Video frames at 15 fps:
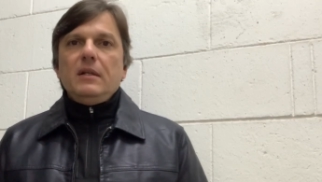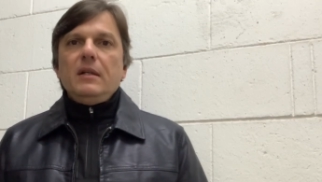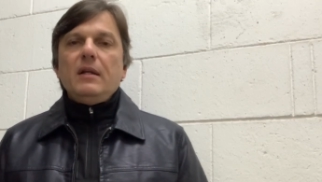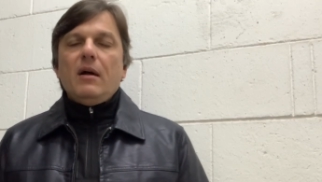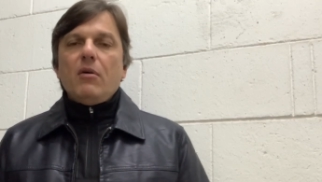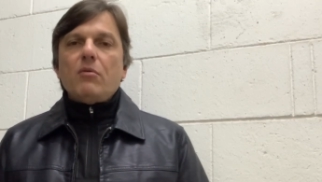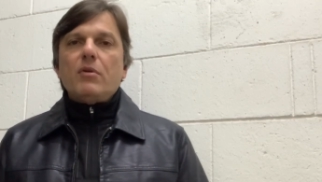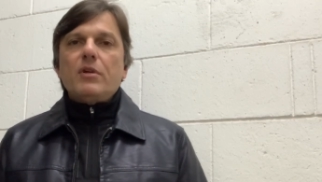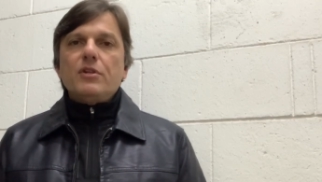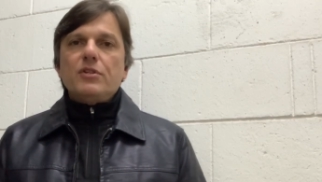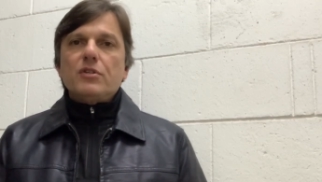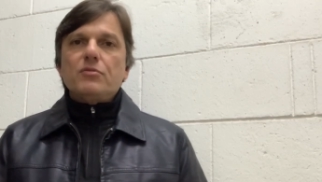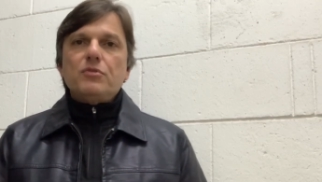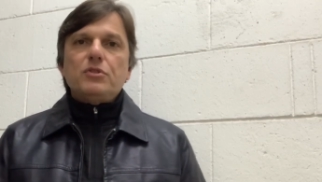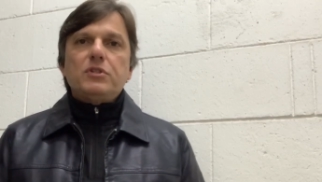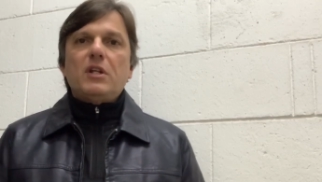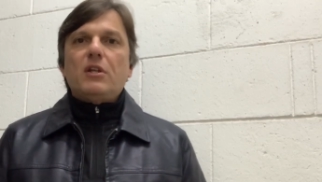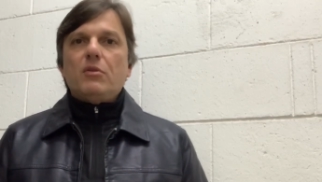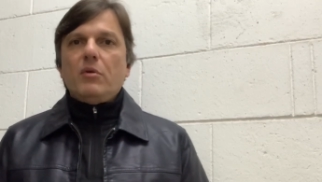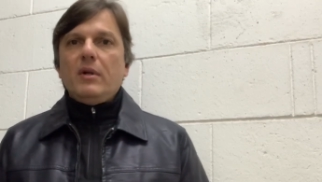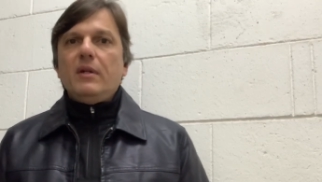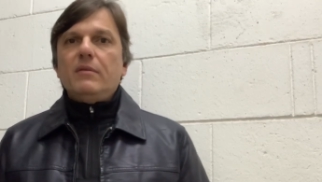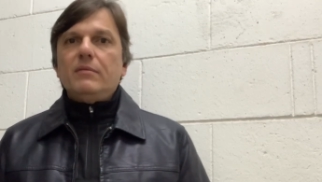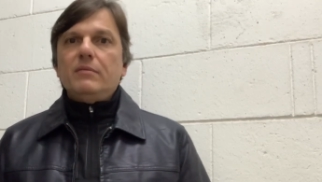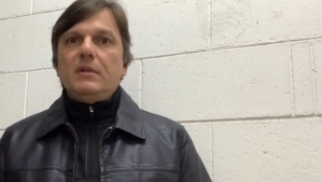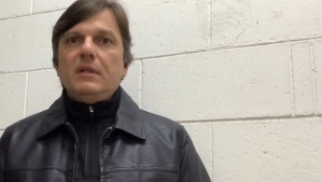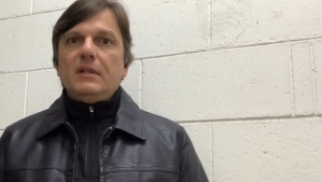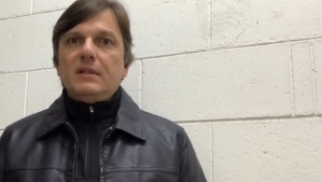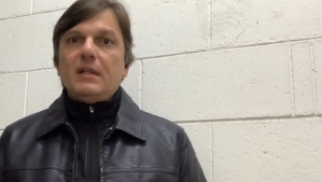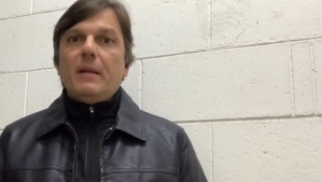em algo que Jesus treinou
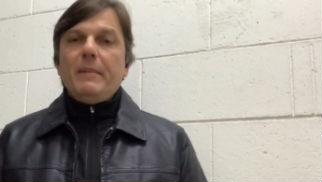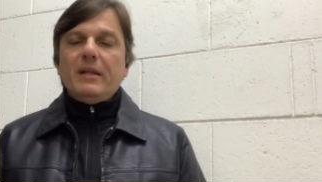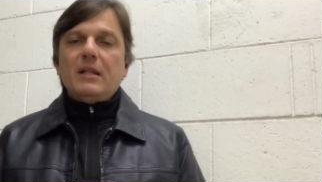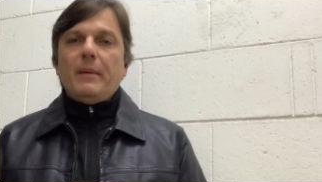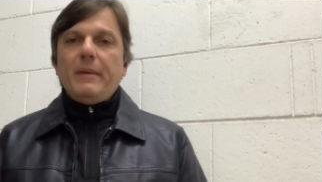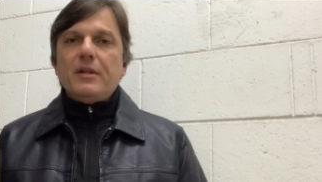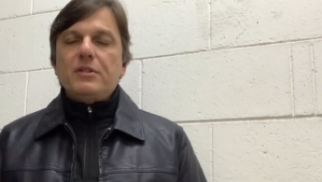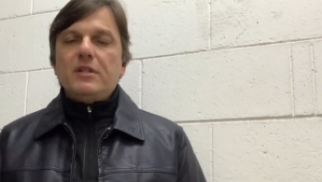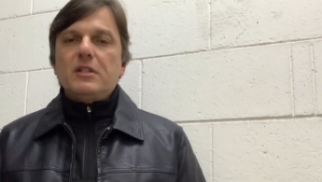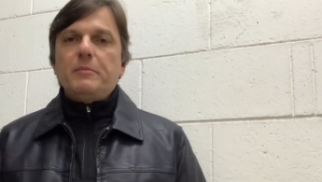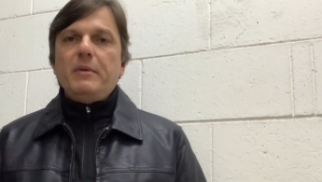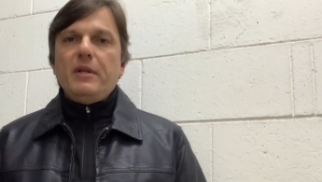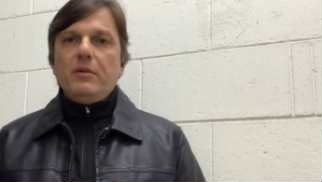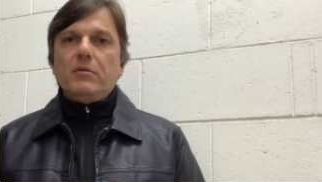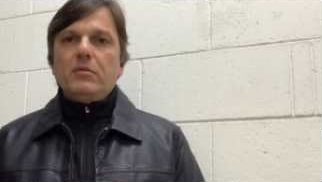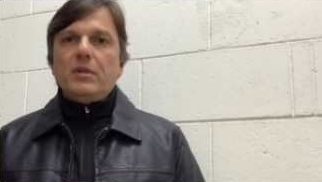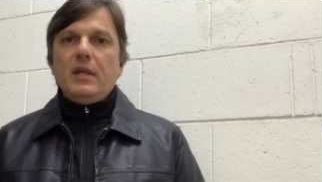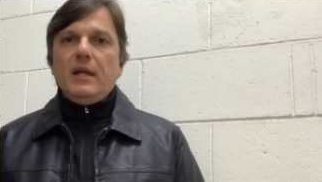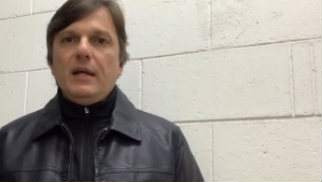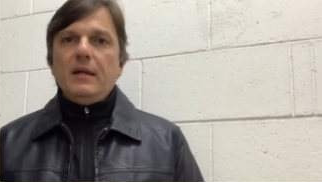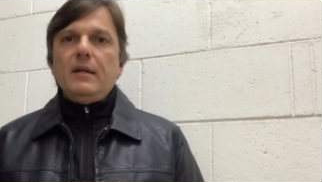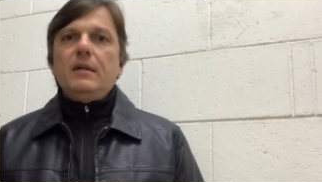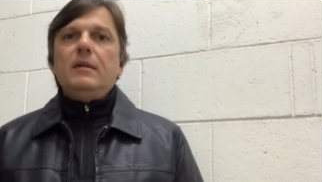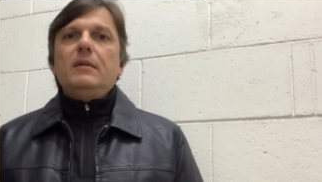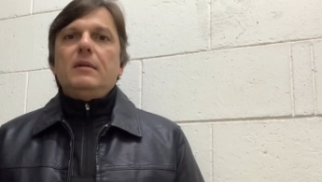é, tremendamente nesse período, que é